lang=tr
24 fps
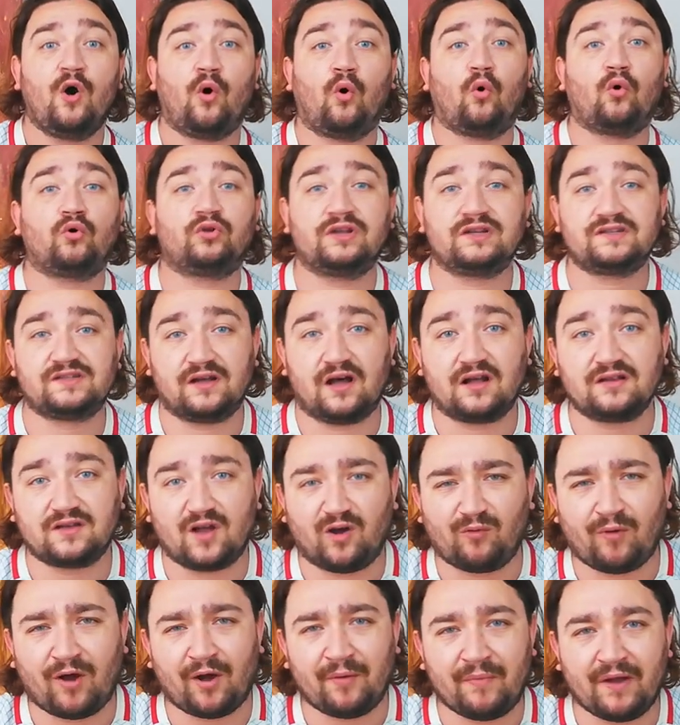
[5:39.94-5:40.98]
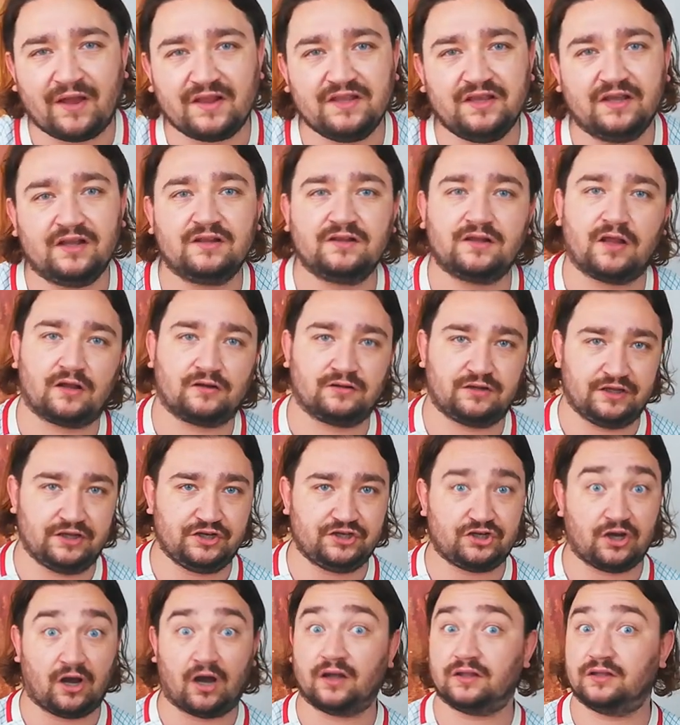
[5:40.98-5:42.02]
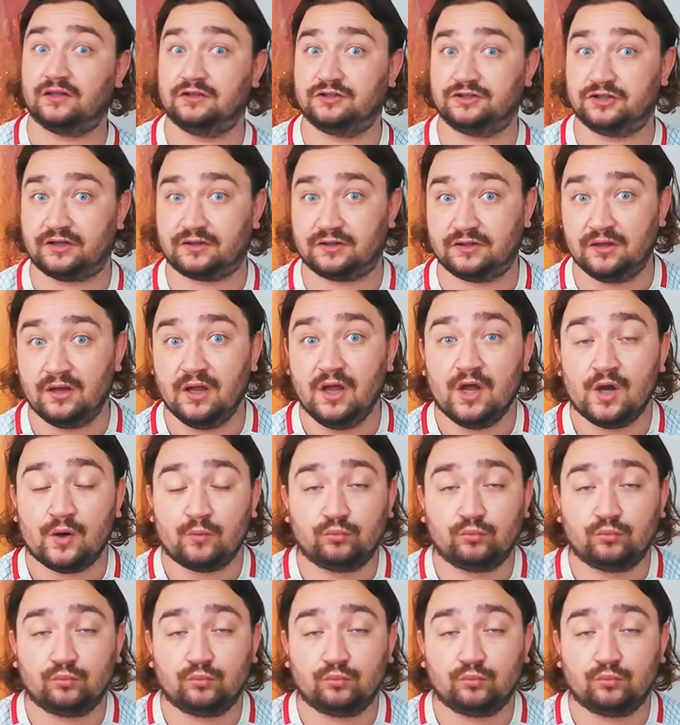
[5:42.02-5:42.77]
orta saha tamamen yeniden inşa edilecekti.